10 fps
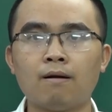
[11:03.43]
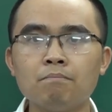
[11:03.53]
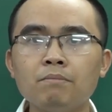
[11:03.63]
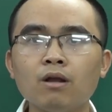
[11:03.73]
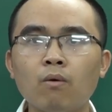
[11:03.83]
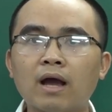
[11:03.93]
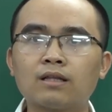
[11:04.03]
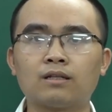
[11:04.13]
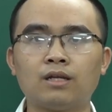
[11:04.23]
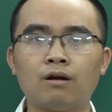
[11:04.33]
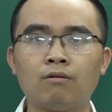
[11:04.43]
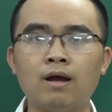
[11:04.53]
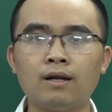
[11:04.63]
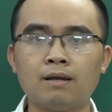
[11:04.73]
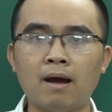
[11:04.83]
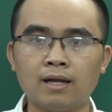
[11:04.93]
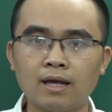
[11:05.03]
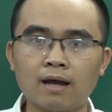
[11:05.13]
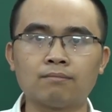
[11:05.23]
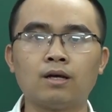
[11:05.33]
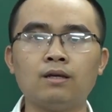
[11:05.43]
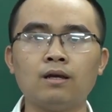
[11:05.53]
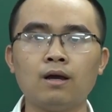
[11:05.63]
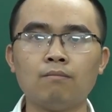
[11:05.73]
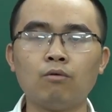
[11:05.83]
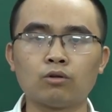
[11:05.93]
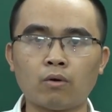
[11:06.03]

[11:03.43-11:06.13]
minh họa thật nhiều để bạn ấy cảm thấy môn